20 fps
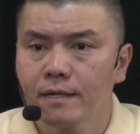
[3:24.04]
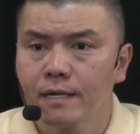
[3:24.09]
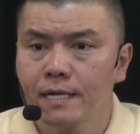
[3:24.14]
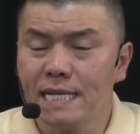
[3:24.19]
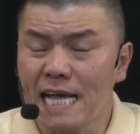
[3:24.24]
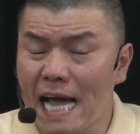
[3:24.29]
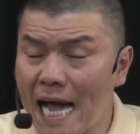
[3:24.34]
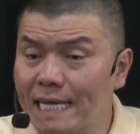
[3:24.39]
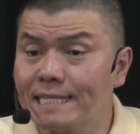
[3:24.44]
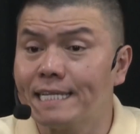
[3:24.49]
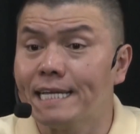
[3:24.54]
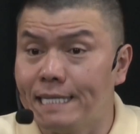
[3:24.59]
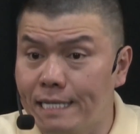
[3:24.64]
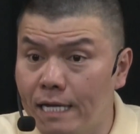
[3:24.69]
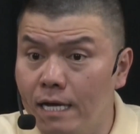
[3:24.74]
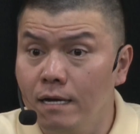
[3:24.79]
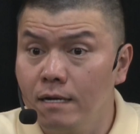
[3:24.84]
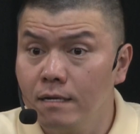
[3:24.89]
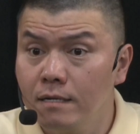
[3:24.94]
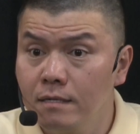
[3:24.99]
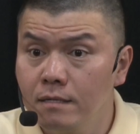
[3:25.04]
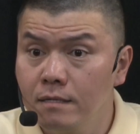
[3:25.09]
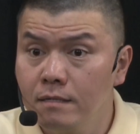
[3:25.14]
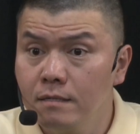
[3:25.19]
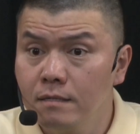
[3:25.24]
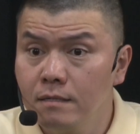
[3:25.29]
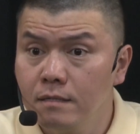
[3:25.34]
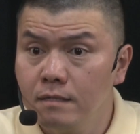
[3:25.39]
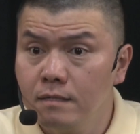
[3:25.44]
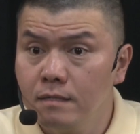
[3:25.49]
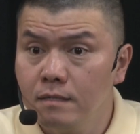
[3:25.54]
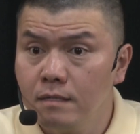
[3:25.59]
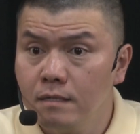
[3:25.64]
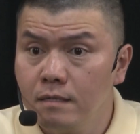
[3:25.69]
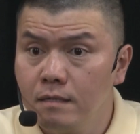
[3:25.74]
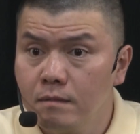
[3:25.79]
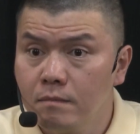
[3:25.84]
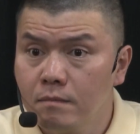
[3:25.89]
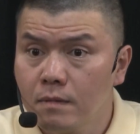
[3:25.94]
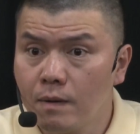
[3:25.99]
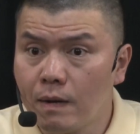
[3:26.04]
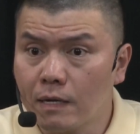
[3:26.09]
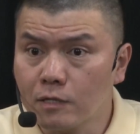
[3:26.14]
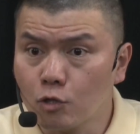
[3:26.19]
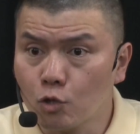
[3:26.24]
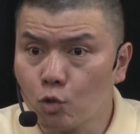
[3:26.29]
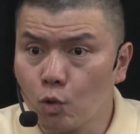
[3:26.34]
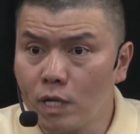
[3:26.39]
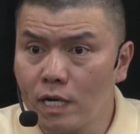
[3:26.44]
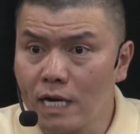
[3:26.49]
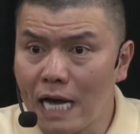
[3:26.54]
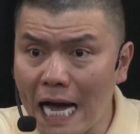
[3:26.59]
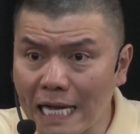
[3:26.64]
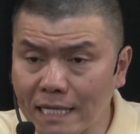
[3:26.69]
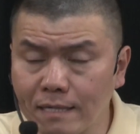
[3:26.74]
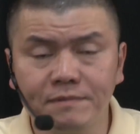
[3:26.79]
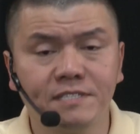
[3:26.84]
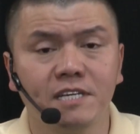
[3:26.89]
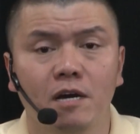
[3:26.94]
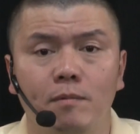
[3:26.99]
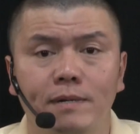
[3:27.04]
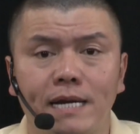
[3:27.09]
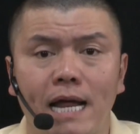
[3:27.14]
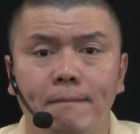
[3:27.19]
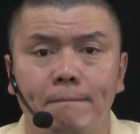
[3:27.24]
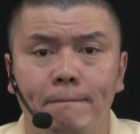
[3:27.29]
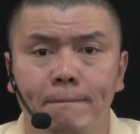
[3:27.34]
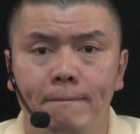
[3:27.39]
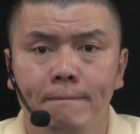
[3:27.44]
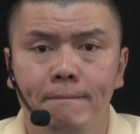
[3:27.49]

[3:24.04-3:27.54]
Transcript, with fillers: Cái nhà hai tỷ nhá, bạn cho thuê được hai trăm triệu một năm.